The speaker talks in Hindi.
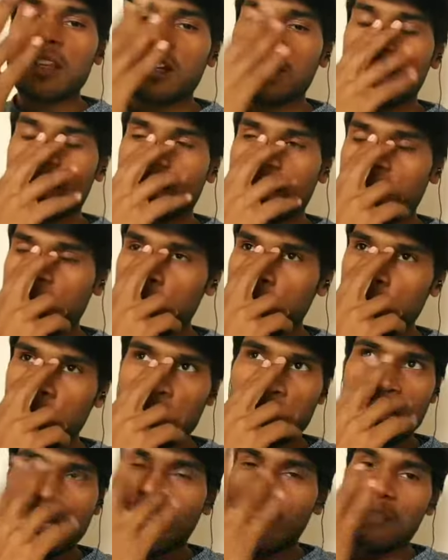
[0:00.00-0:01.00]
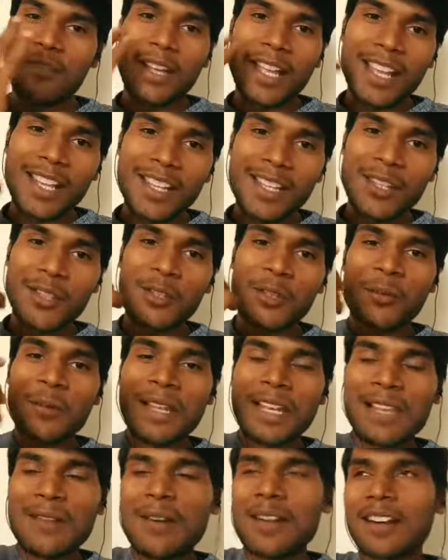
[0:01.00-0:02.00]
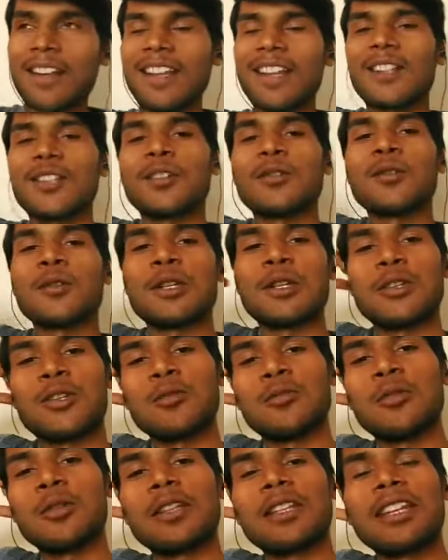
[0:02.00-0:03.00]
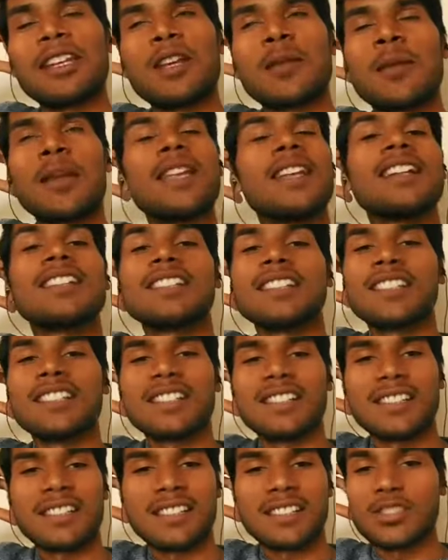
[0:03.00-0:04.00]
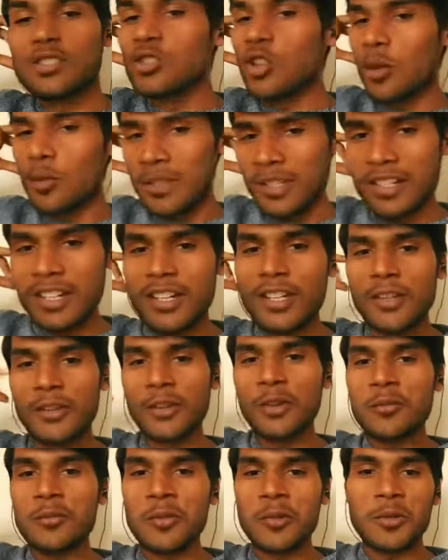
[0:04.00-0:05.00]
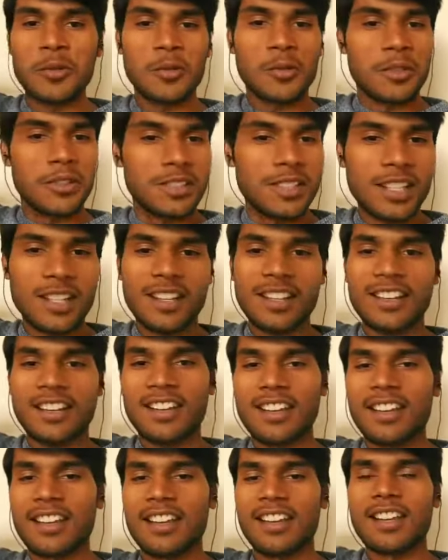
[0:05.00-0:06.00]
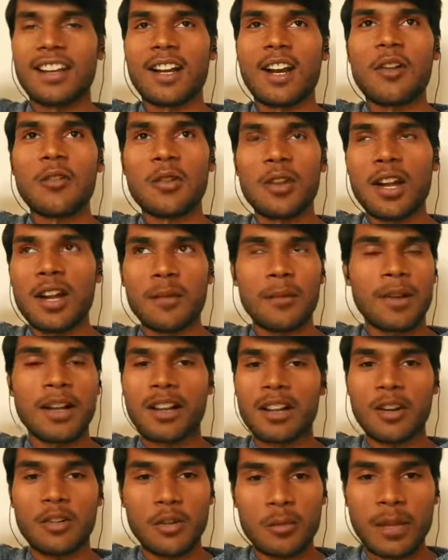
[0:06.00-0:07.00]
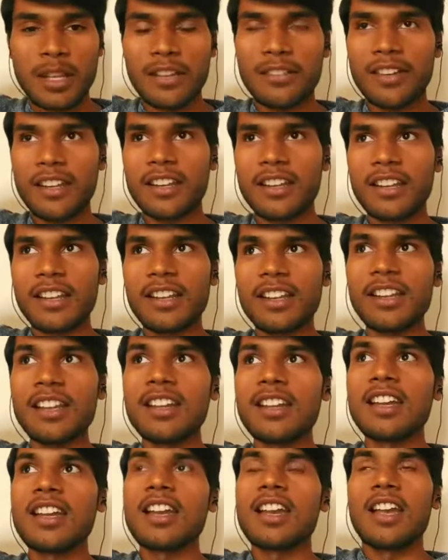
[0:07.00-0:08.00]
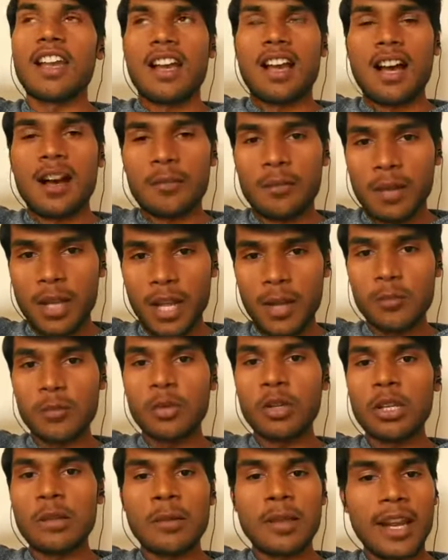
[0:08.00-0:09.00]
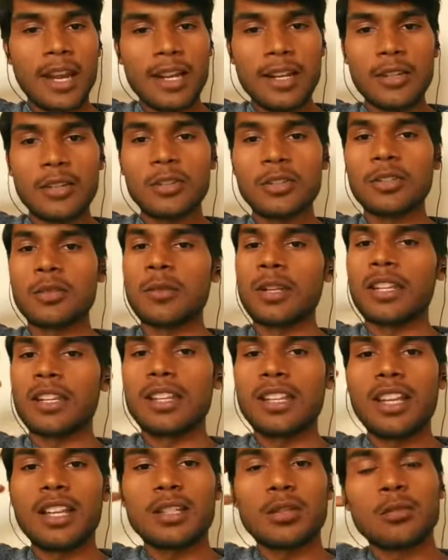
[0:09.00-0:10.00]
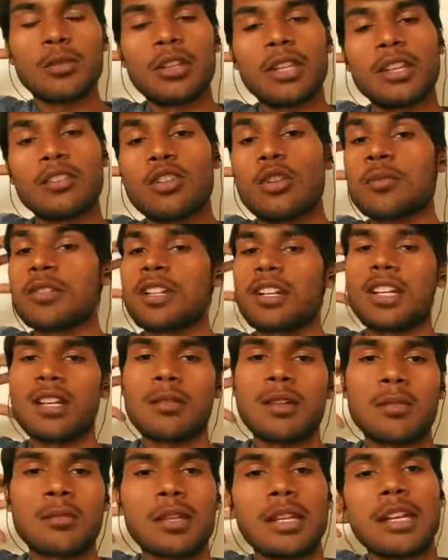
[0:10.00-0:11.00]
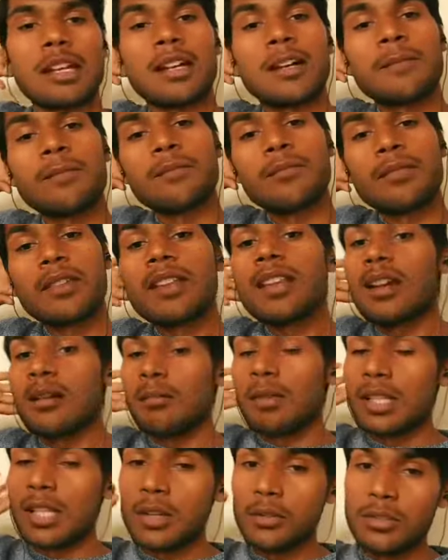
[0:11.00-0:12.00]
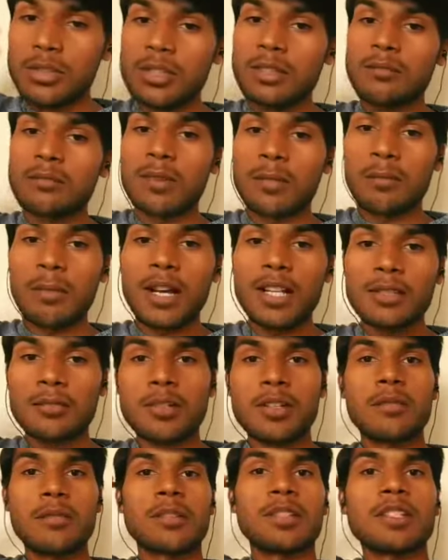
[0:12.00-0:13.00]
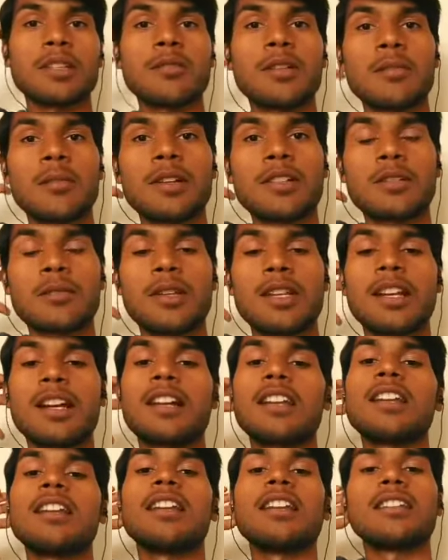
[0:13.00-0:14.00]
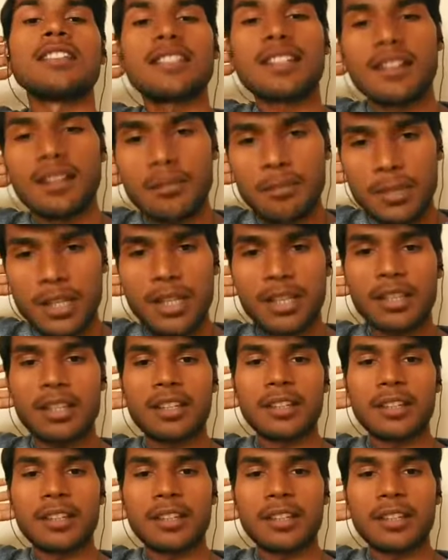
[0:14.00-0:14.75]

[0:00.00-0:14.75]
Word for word: यूट्यूब पे लाइव गया नहीं तो पहली बार गया तो यूट्यूब बोलते हैं कि भैया जी चौबीस घंटे दो हमको चेक करने के लिए अकाउंट आपका अकाउंट वेरीफाई करेंगे आप नाम दो ईमेल आईडी दो तो मैंने दिया तो बोलते हैं चौबीस घंटे बाद मिलेगा अब बताओ जी मैं पाँच मिनट बचे हैं मेरे पास तो मैंने कहा इंस्टाग्राम पर जाते हैं